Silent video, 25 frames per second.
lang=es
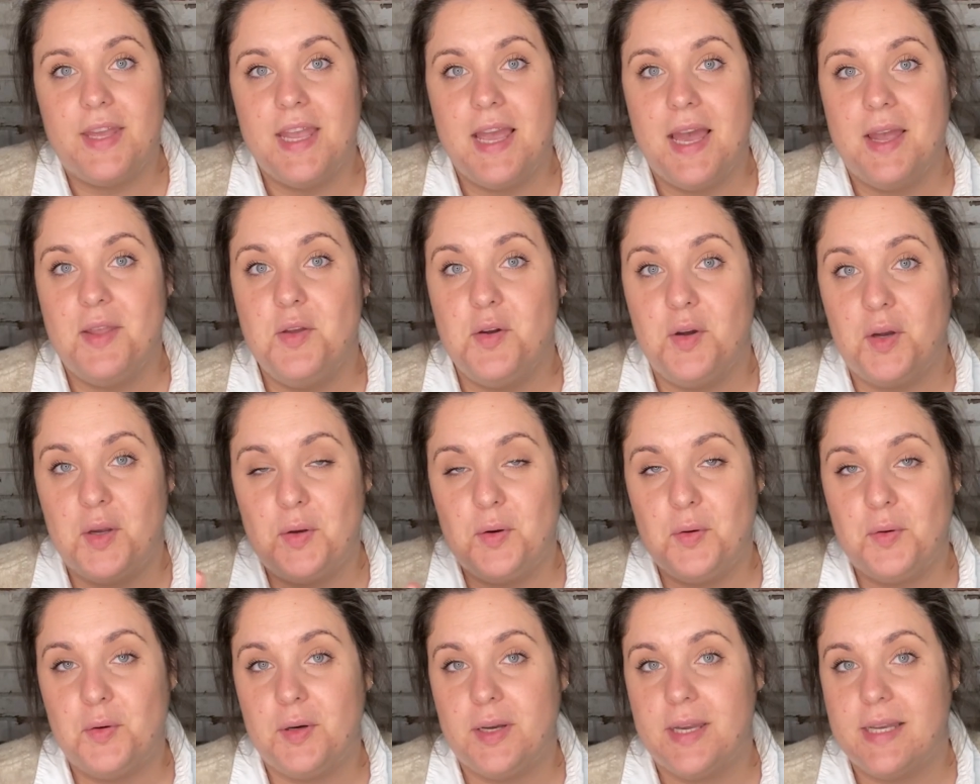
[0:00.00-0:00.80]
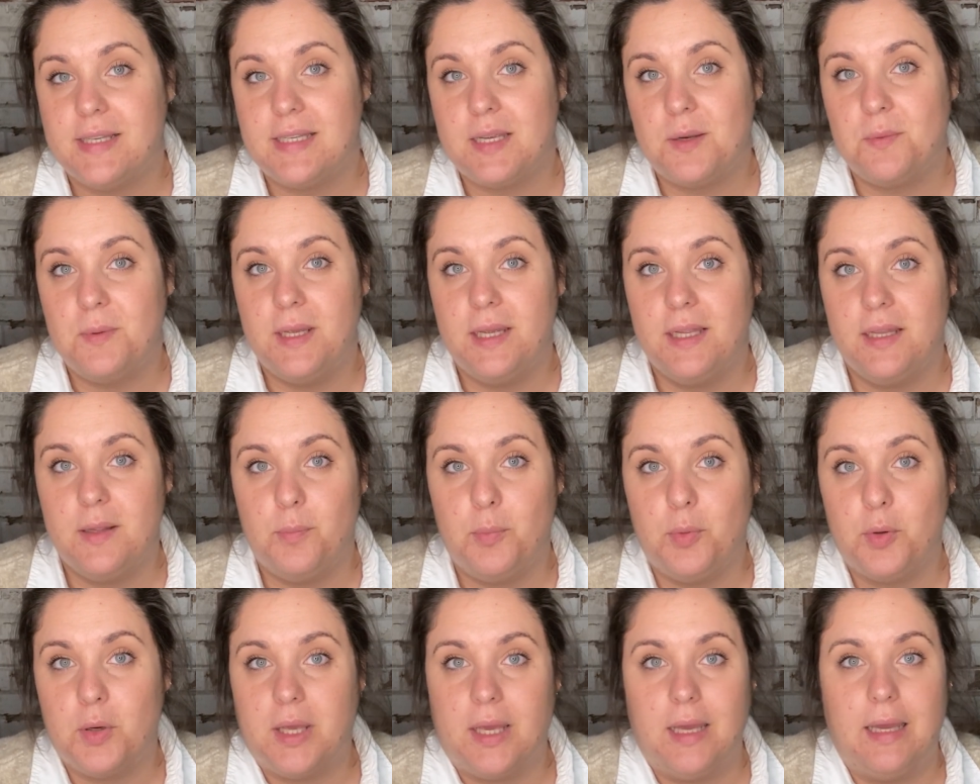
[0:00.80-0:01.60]
ya años que no cogía servilletas
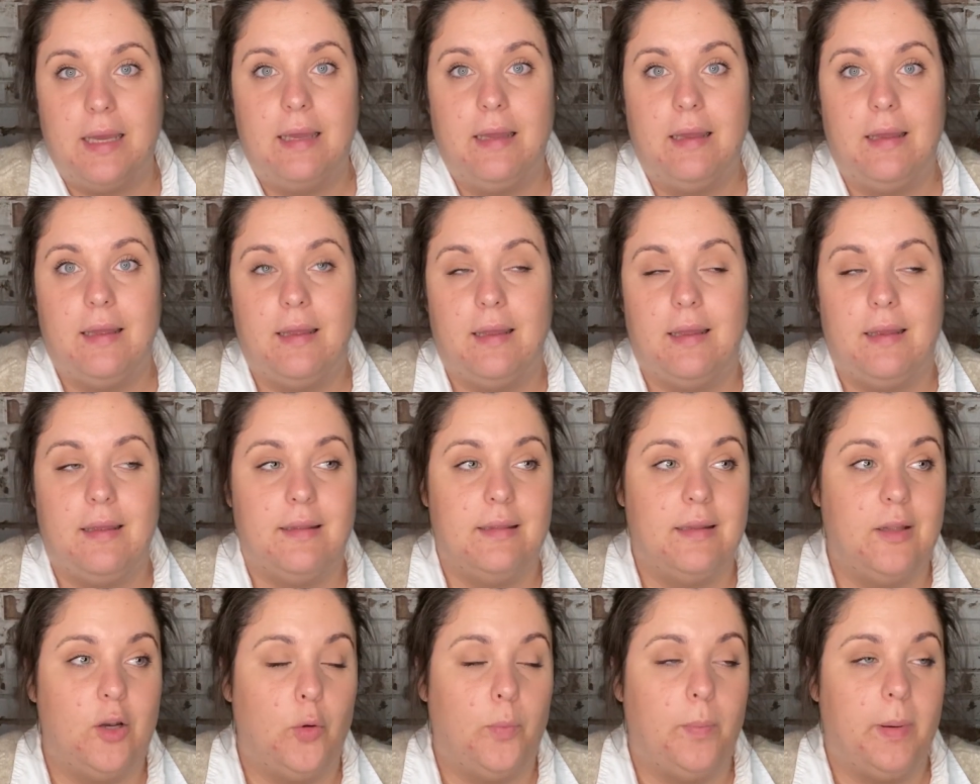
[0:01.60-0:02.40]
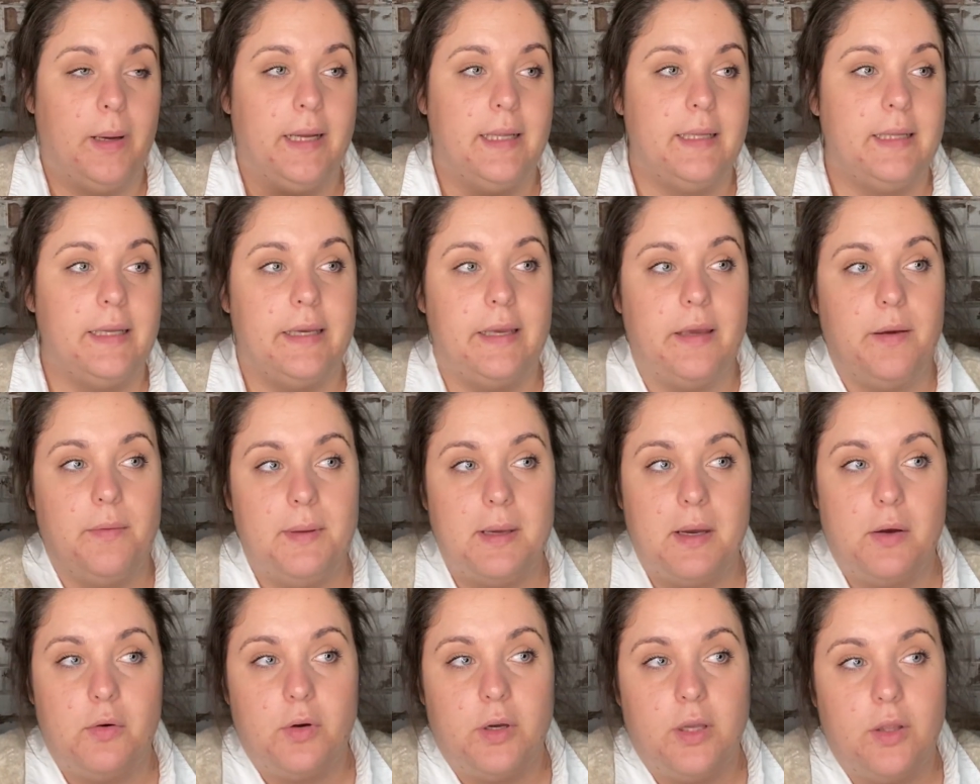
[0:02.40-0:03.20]
porque eh, de los paquetes que
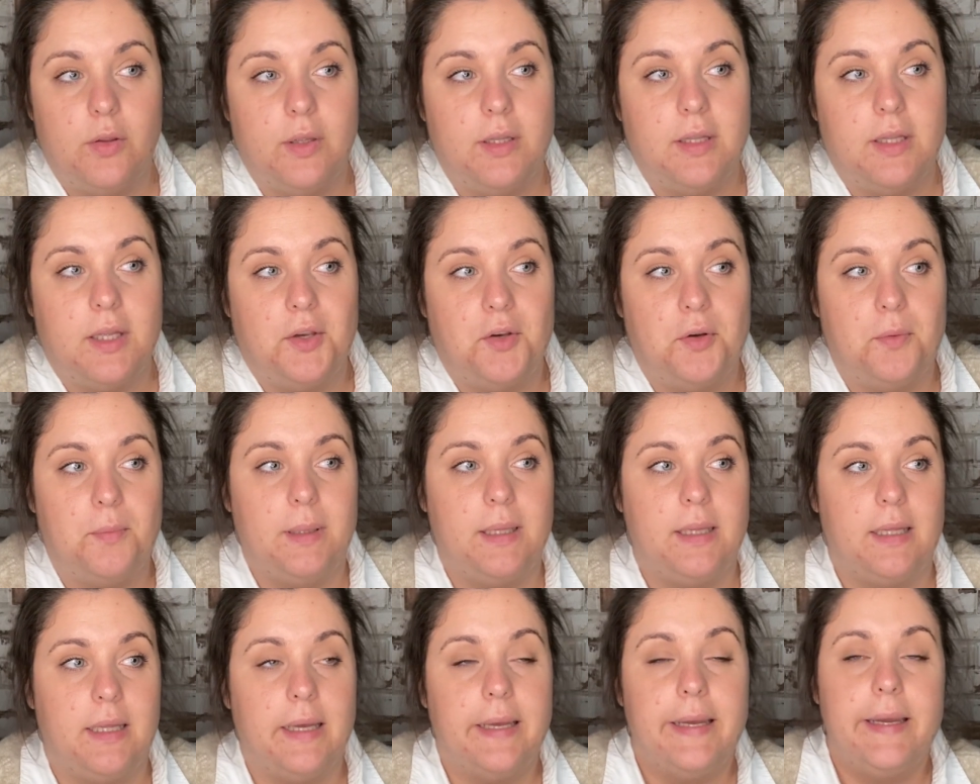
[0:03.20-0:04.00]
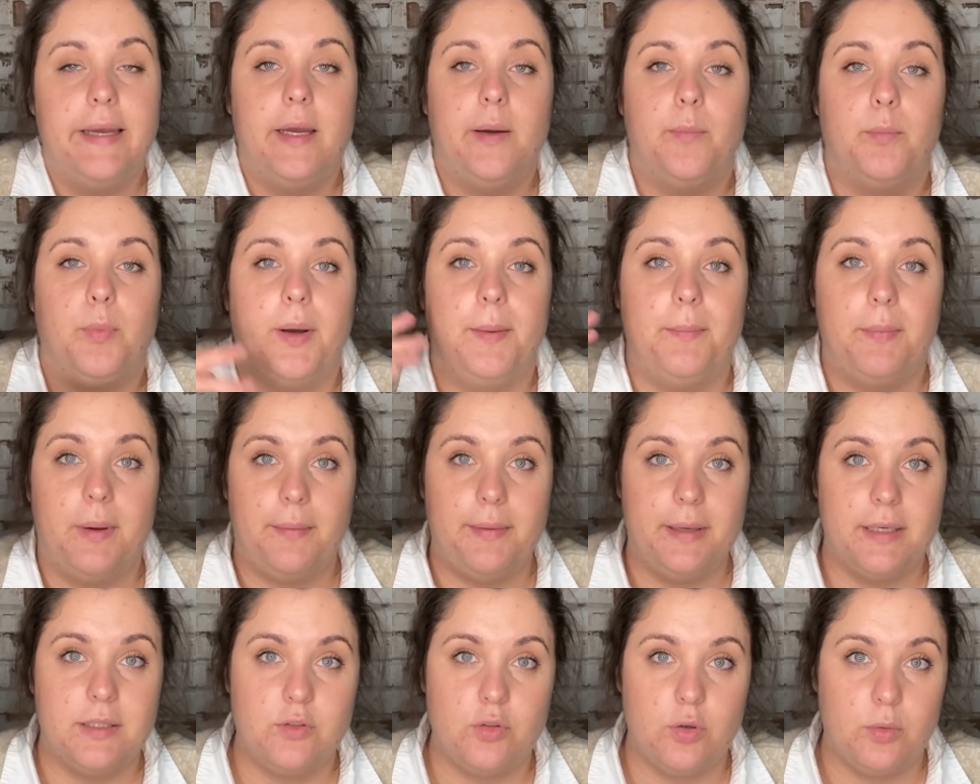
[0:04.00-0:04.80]
había cogido anteriormente pues me
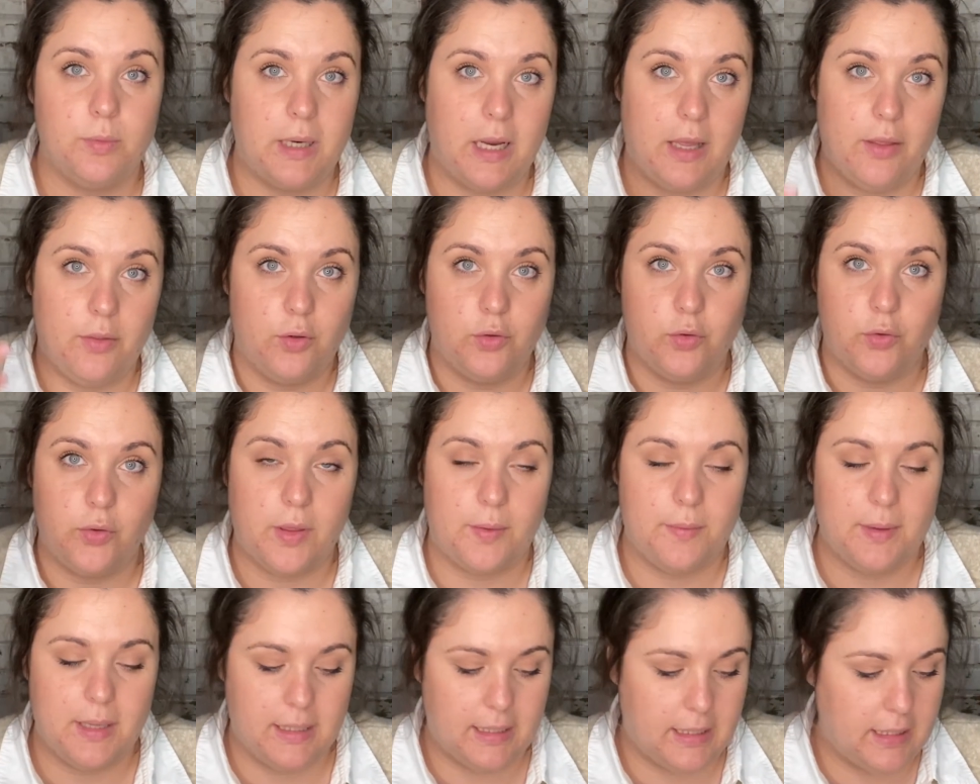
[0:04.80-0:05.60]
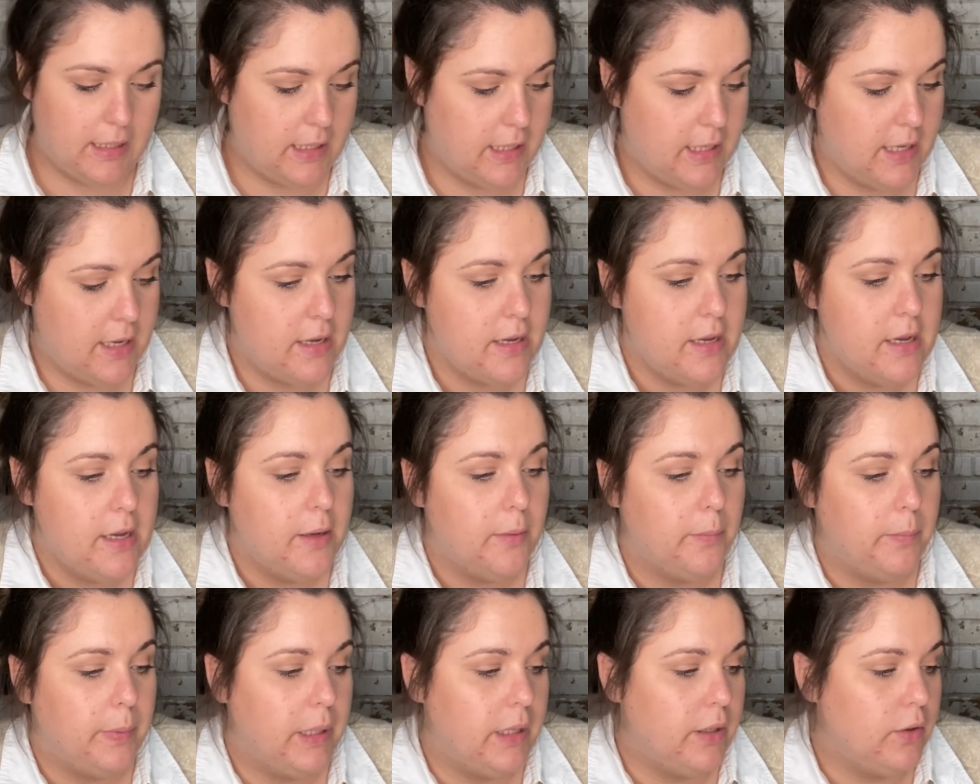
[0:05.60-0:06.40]
habían sobrado y todavía tenía,
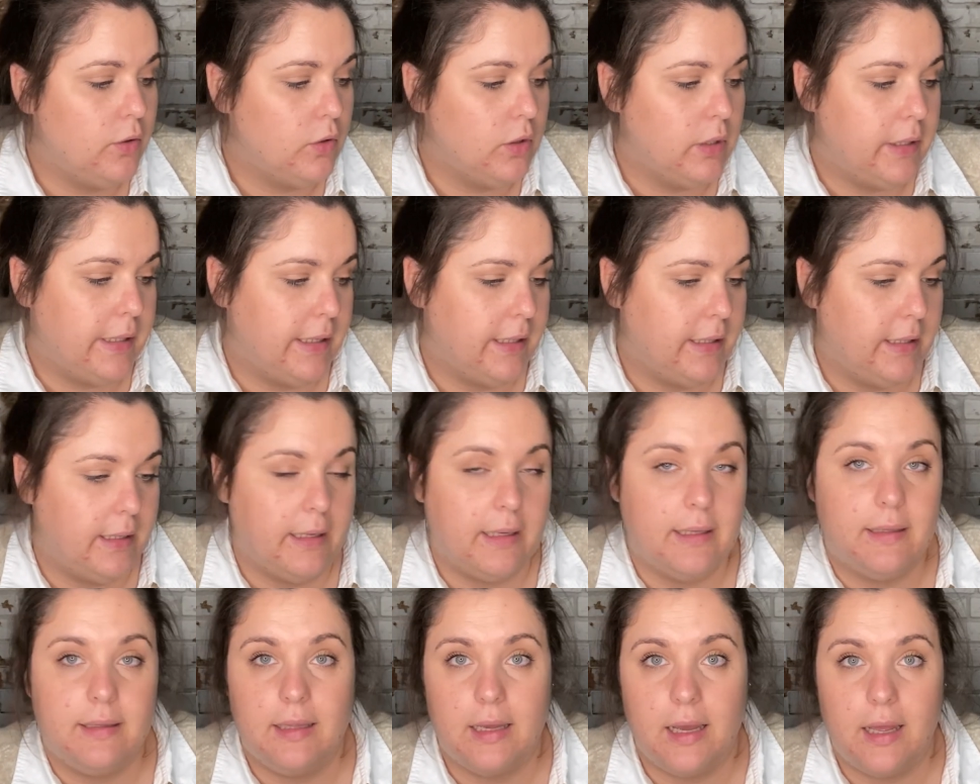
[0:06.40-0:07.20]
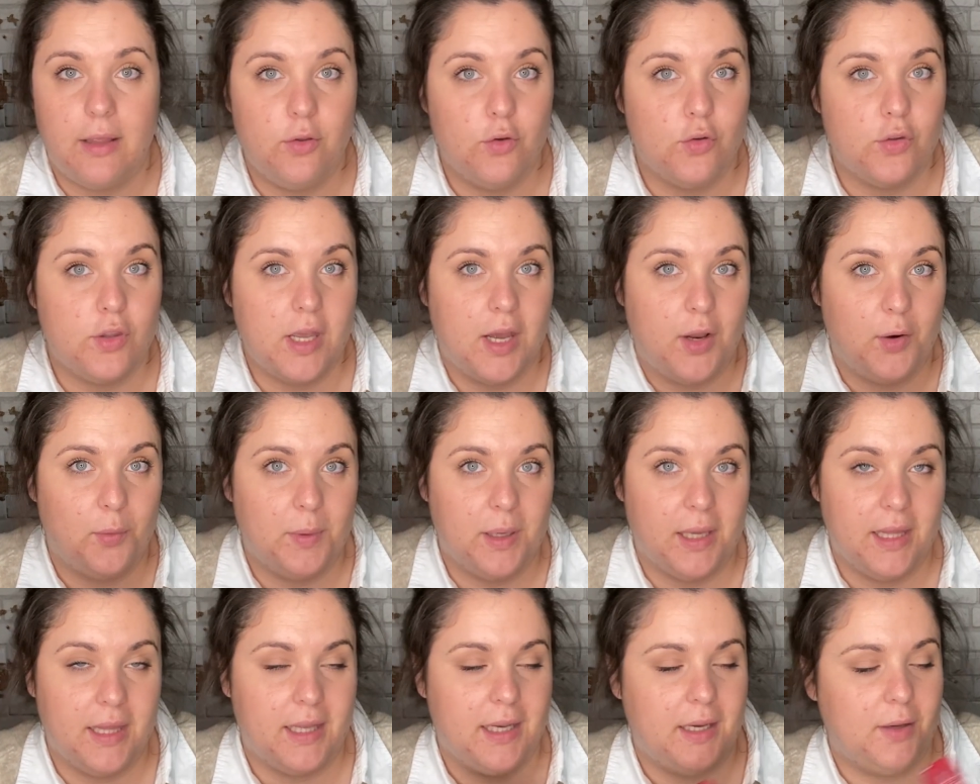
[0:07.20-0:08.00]
pero eh, este año ya no
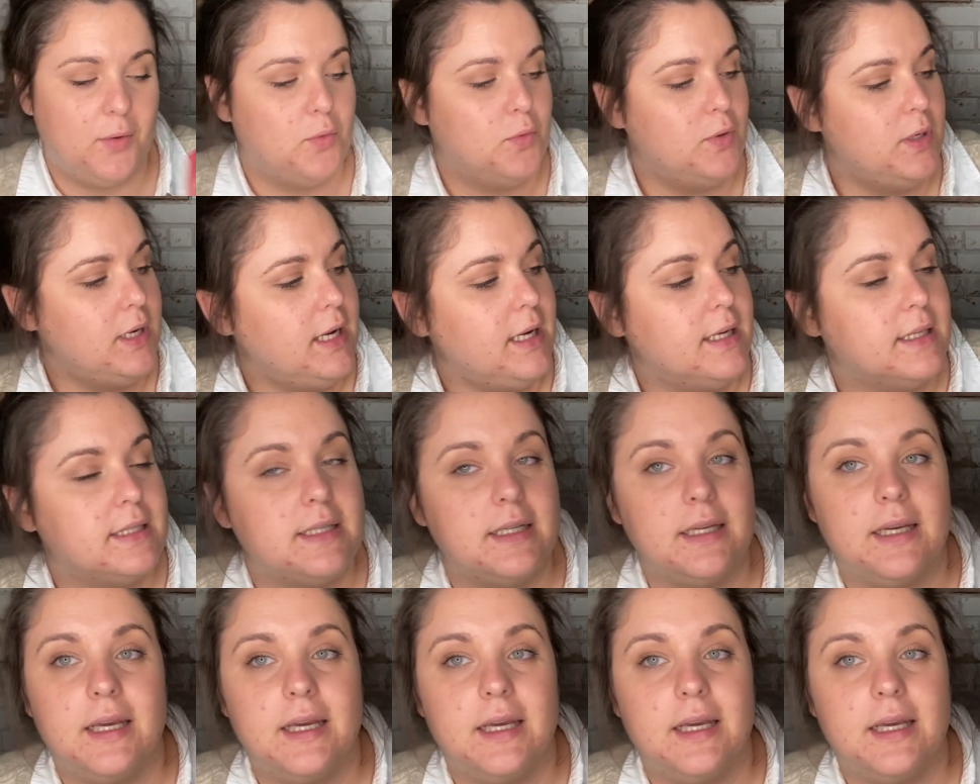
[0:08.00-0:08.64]
me queda ninguna, así